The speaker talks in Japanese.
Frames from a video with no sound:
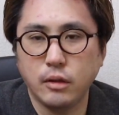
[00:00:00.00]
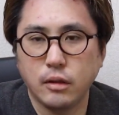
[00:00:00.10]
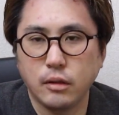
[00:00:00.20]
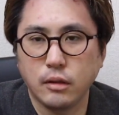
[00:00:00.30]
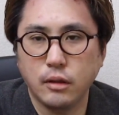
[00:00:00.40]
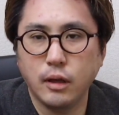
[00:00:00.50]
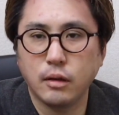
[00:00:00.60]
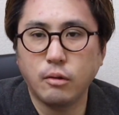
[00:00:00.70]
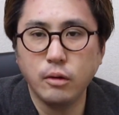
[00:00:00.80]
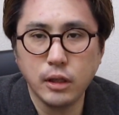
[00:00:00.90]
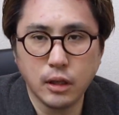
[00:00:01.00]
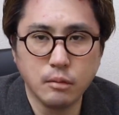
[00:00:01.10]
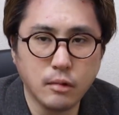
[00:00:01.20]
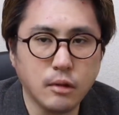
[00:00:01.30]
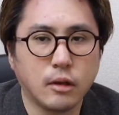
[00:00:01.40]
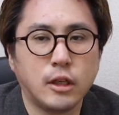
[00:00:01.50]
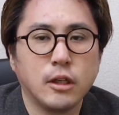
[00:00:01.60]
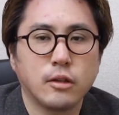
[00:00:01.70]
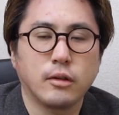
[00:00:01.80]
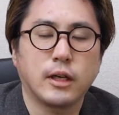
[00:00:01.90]
ルでおいても、
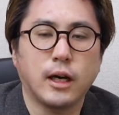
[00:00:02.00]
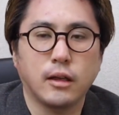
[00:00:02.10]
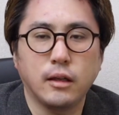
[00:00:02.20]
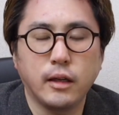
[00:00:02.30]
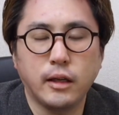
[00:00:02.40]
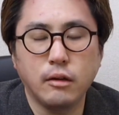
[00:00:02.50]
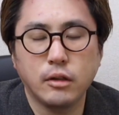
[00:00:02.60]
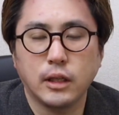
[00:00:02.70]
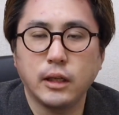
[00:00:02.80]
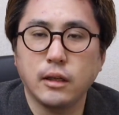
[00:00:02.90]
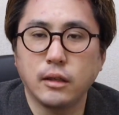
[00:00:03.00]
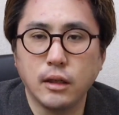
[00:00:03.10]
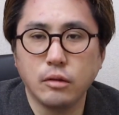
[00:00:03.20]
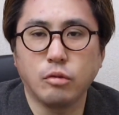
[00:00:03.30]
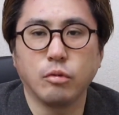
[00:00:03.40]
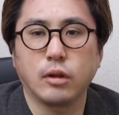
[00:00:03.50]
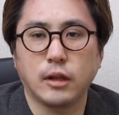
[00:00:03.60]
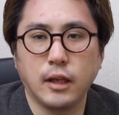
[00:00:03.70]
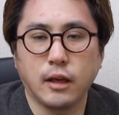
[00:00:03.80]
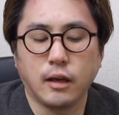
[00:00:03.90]
それが発揮できるんじゃないかなと
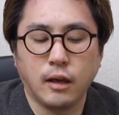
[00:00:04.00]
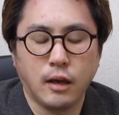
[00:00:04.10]
思って、